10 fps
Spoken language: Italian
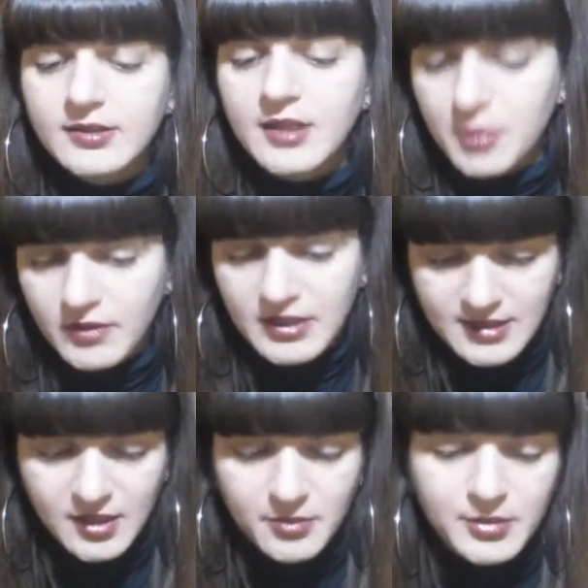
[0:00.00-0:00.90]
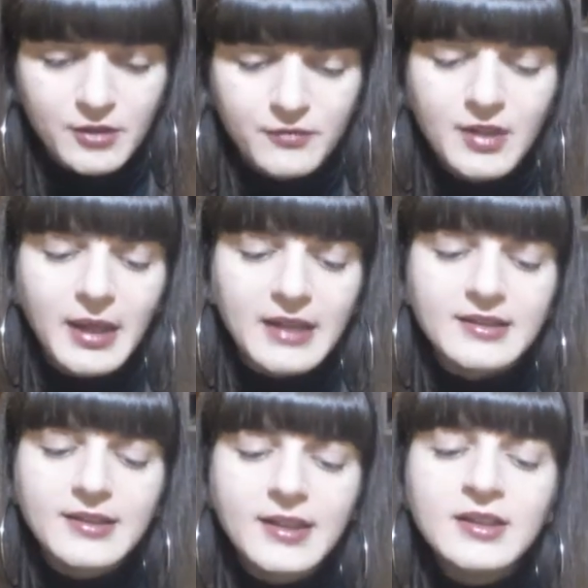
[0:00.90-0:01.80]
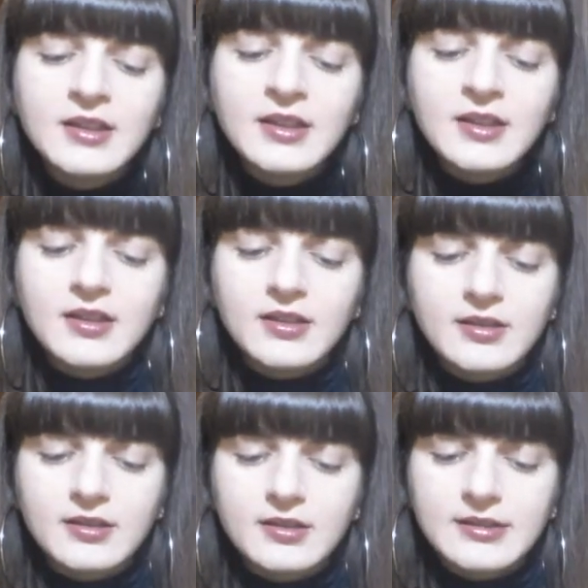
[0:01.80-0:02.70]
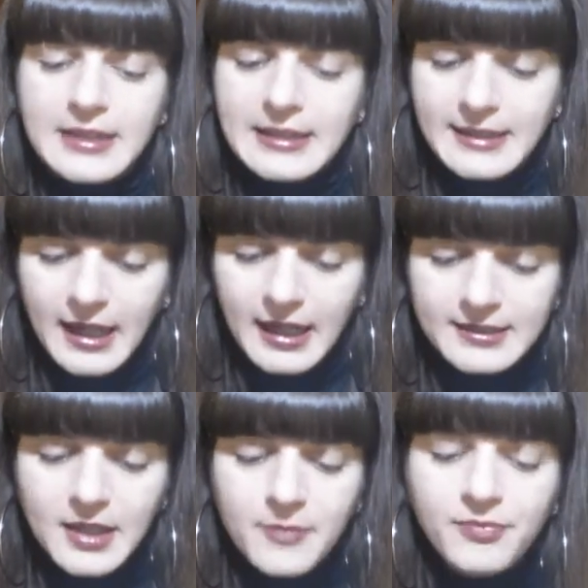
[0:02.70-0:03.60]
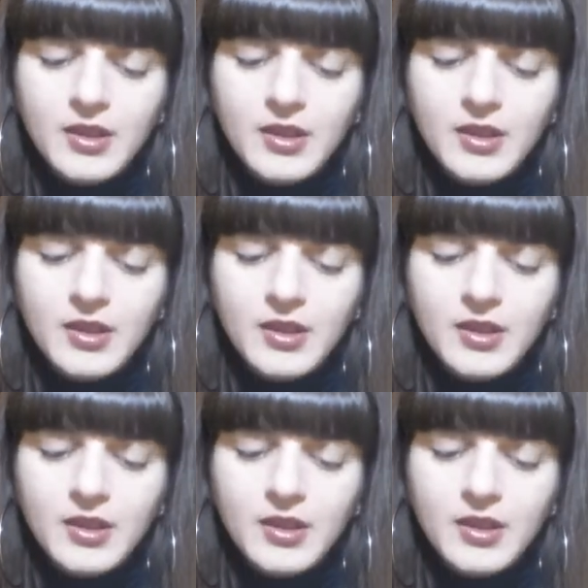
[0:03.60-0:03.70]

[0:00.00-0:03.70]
dei provenzali B, ovviamente, eh, delicata,